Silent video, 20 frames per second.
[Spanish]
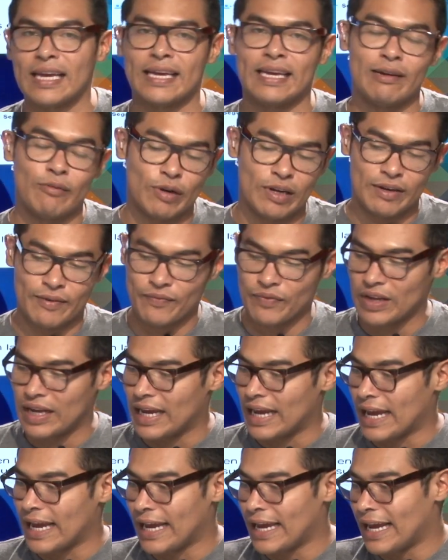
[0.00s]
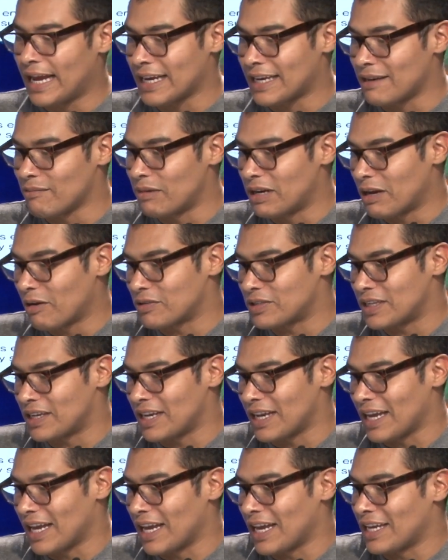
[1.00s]
Y bueno, eh, aquí María
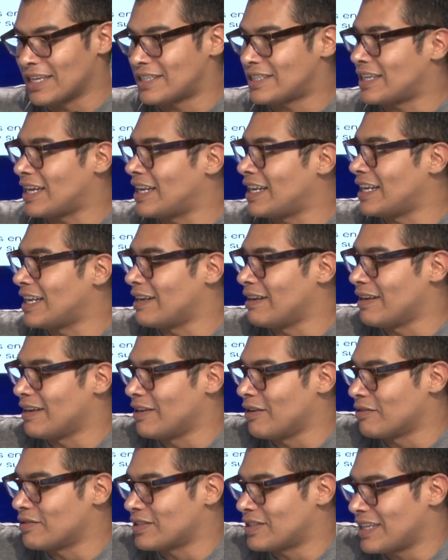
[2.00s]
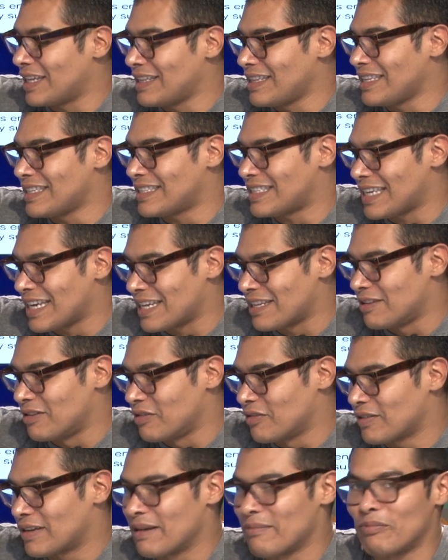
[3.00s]
José están, nos están
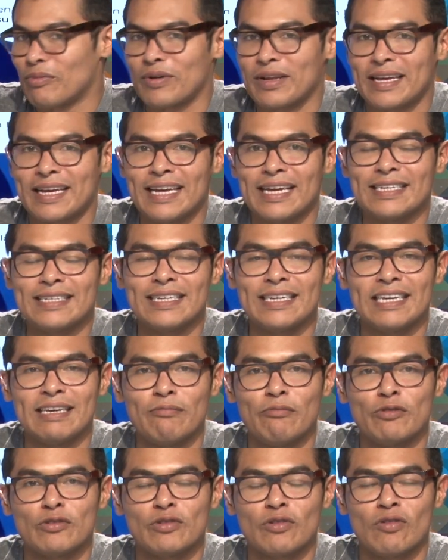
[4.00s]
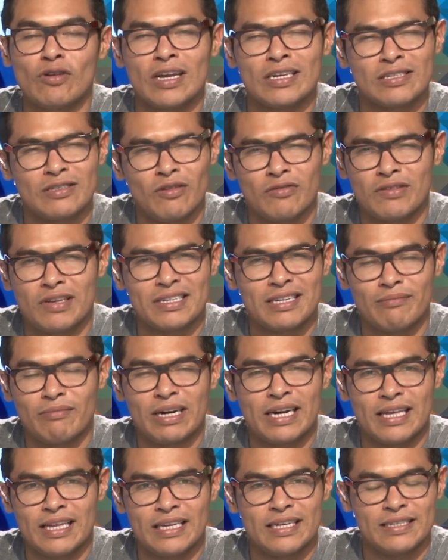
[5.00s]
diciendo que por qué seguimos con las notas
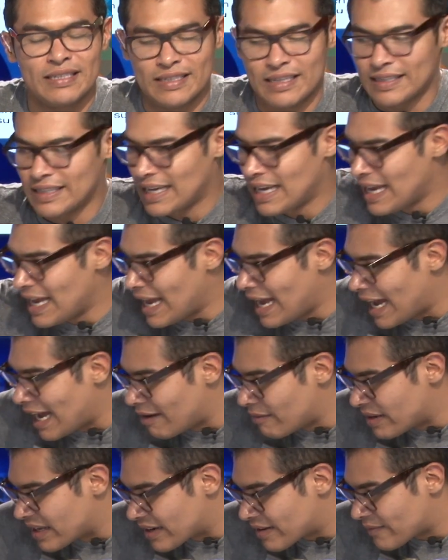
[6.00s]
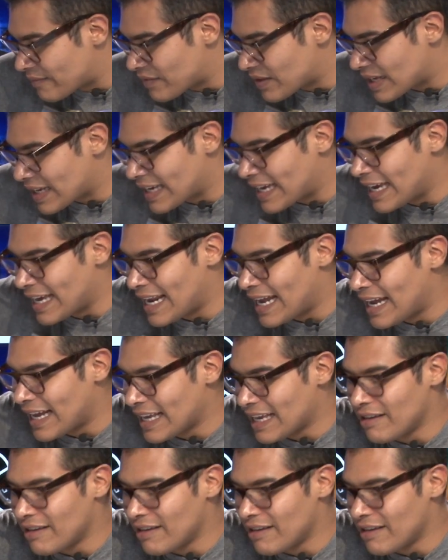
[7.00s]
amarillistas. A ver, Gera